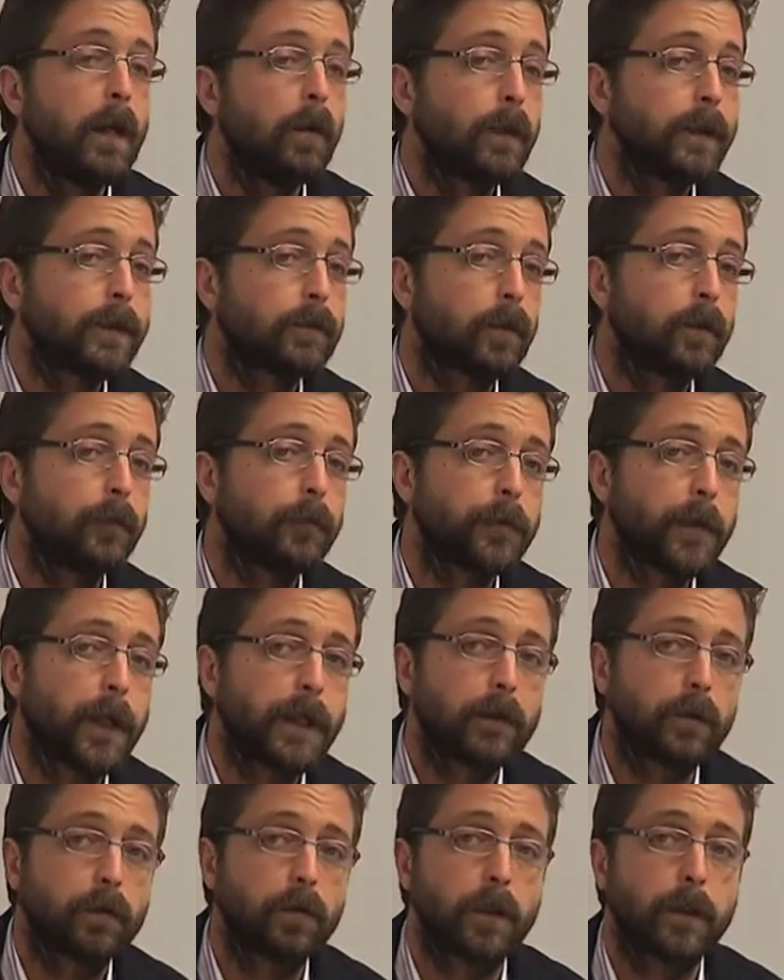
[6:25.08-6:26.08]
Questo è un
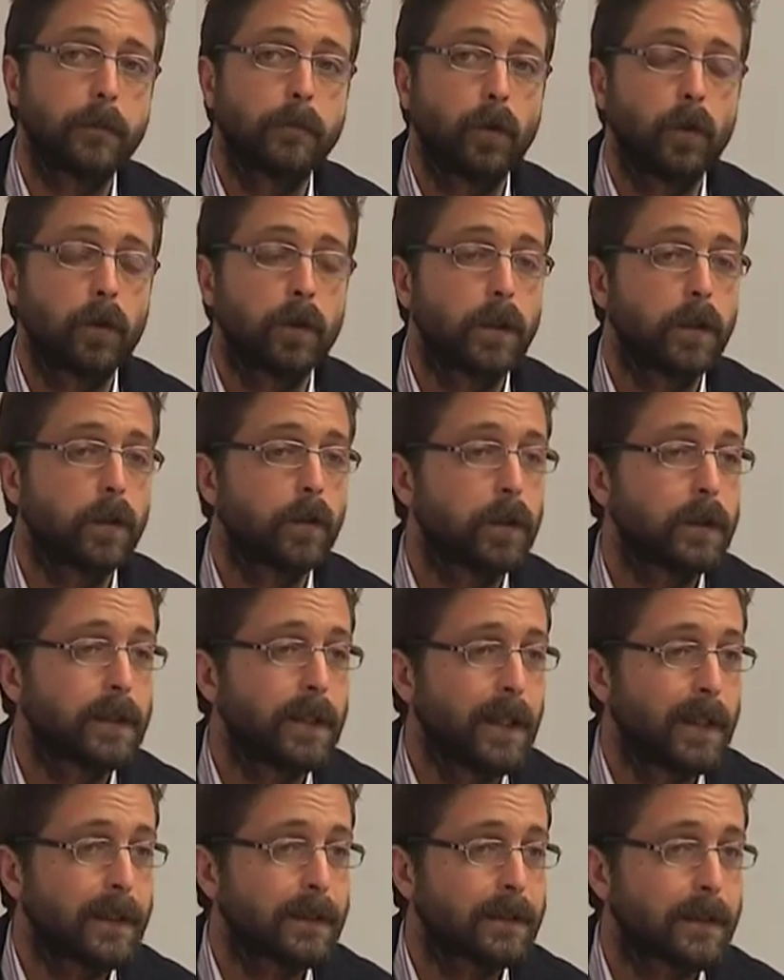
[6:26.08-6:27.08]
fatto che molti
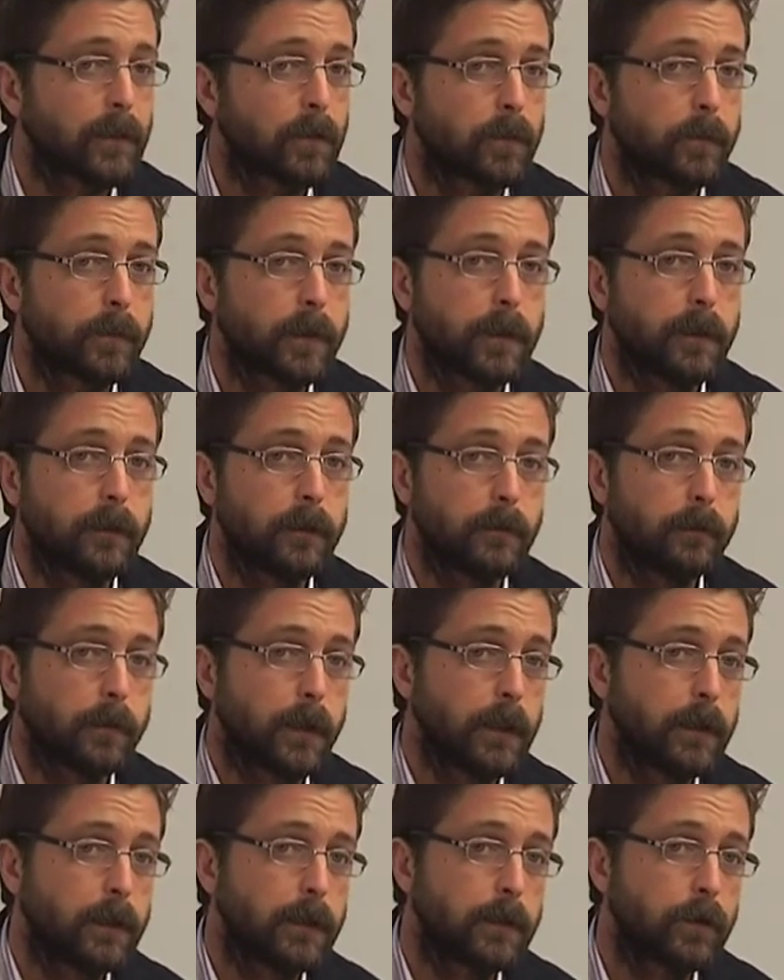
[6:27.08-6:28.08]
contestano per il,
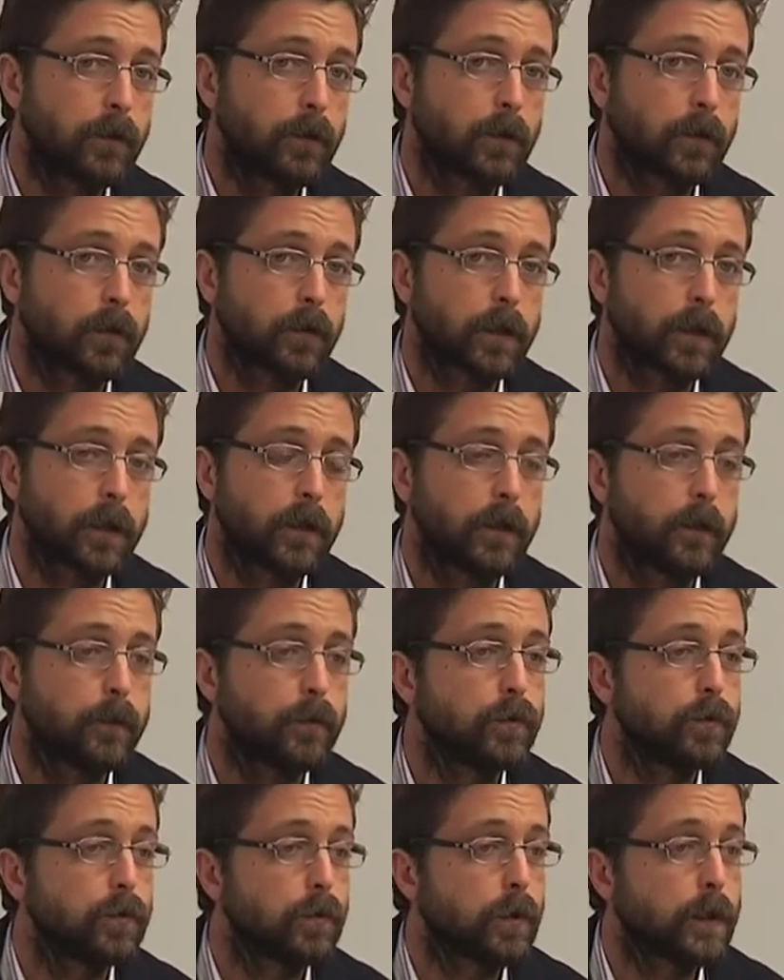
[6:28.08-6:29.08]
per il discorso che
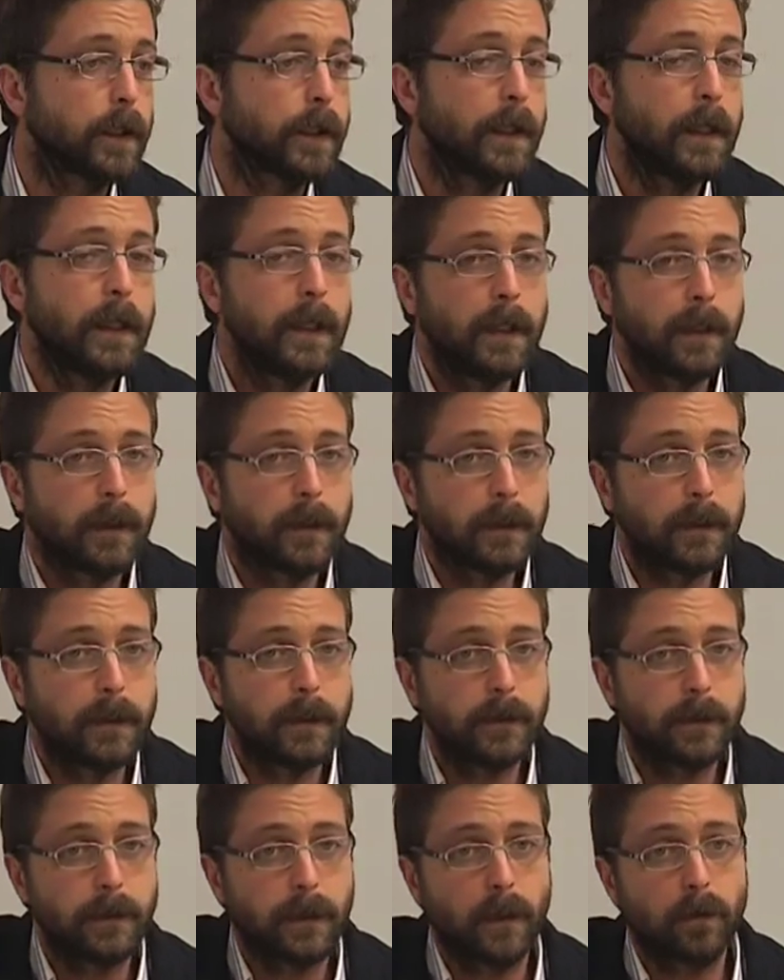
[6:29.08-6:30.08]
comunque
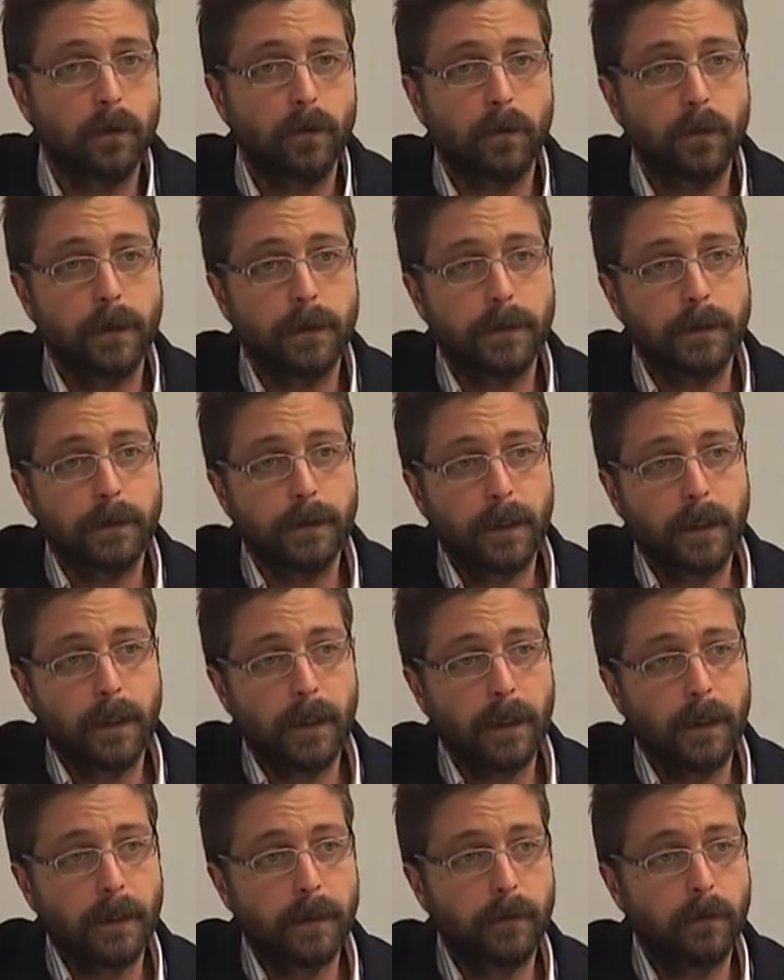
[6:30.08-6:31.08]
criticano
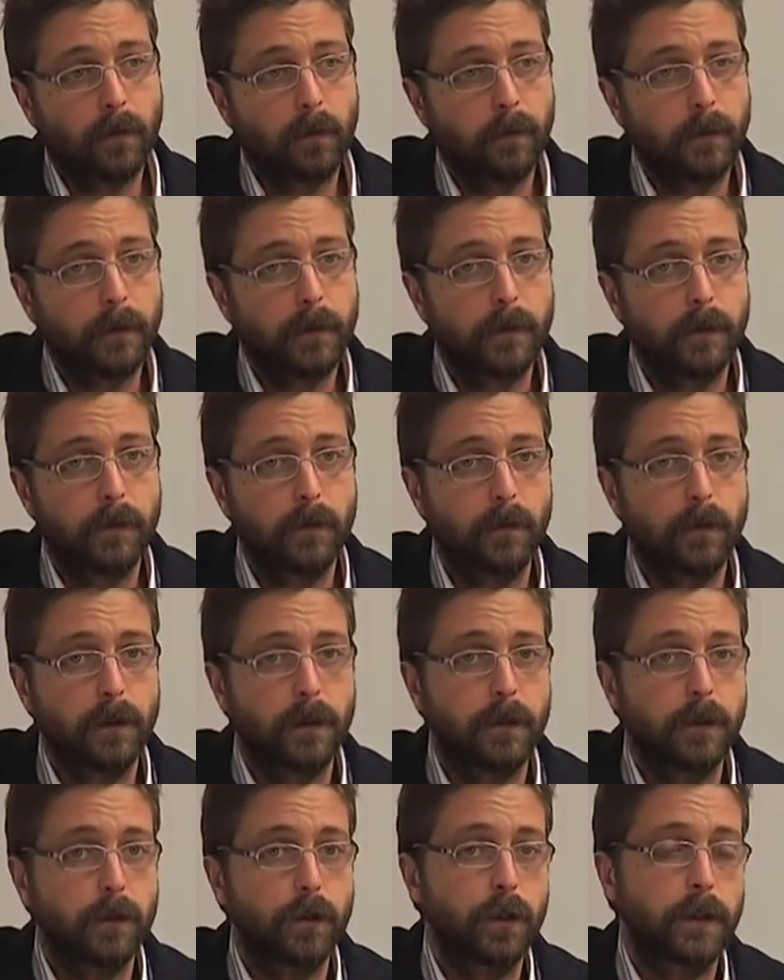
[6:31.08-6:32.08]
questa
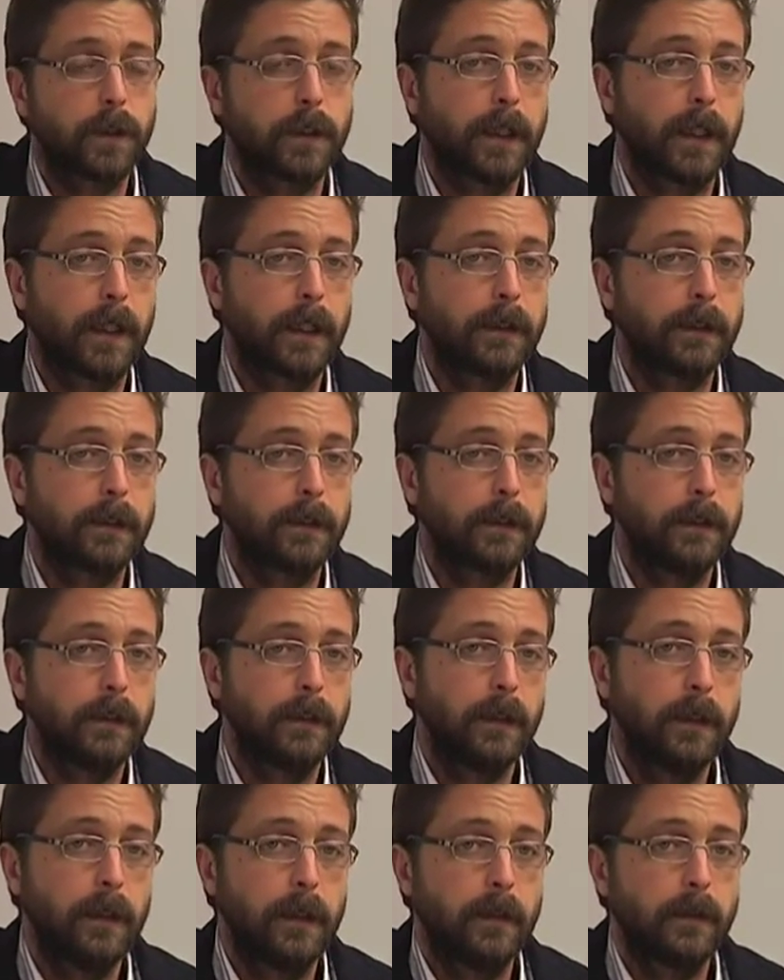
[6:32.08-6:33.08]
intromissione di
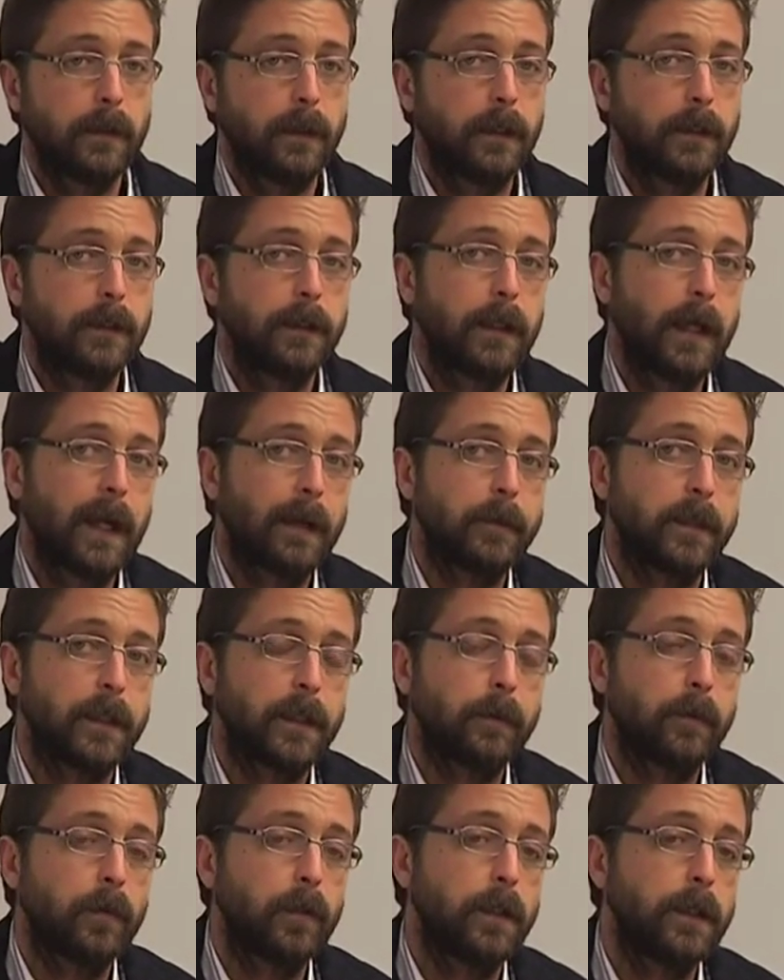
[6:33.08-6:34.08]
Ciccanti nelle
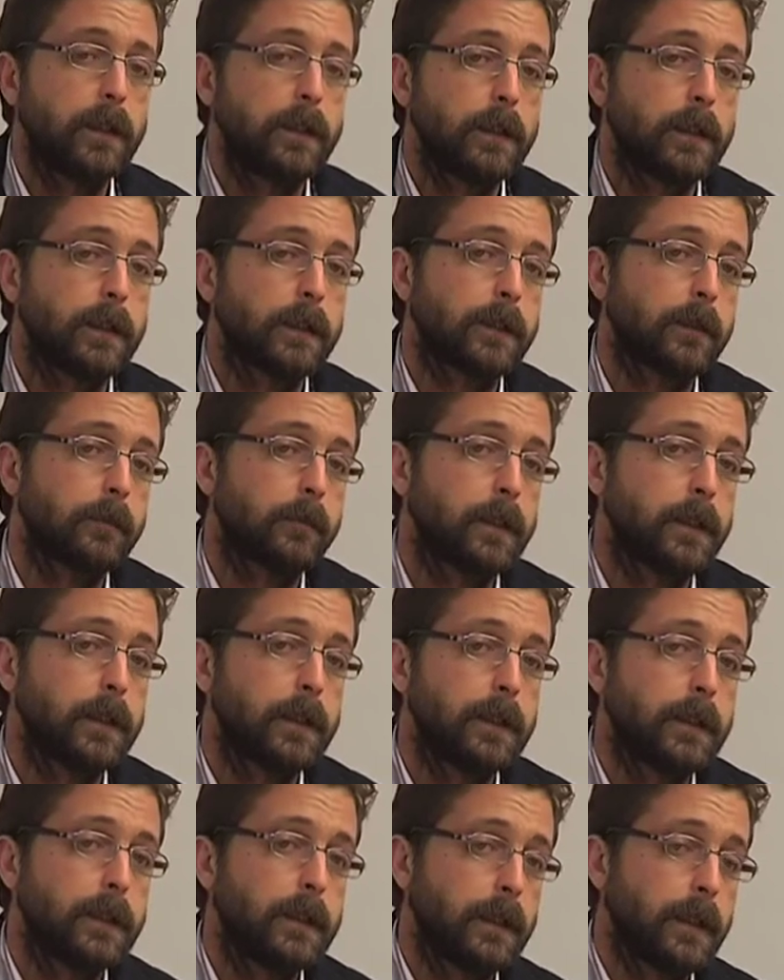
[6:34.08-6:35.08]
dinamiche politiche
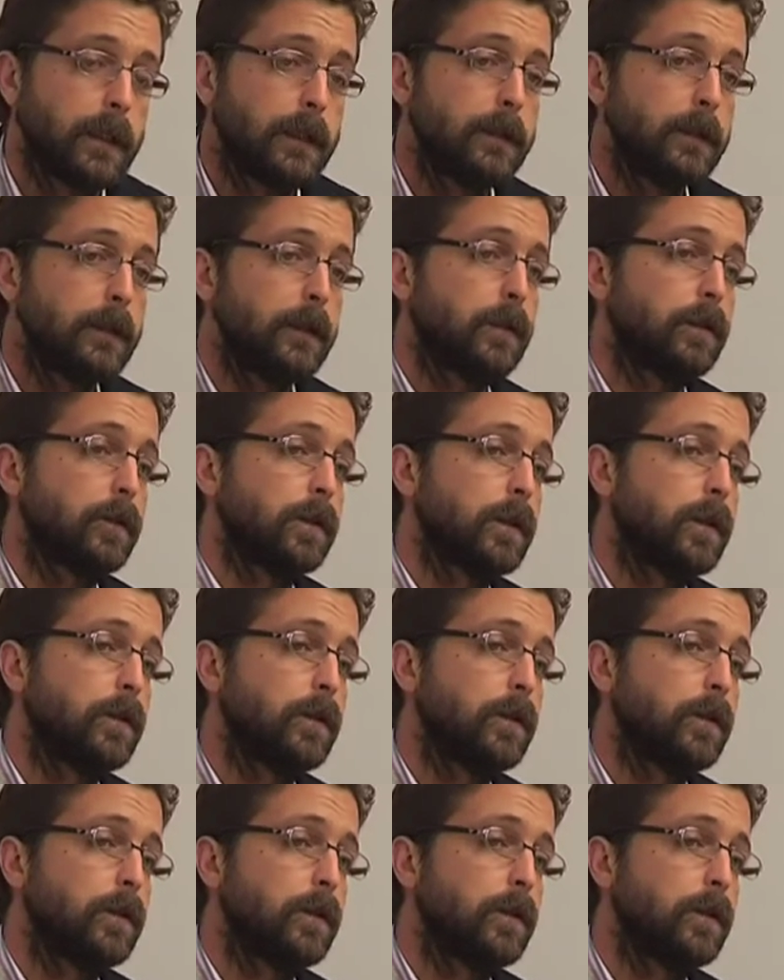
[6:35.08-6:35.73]
sanbenedettesi con,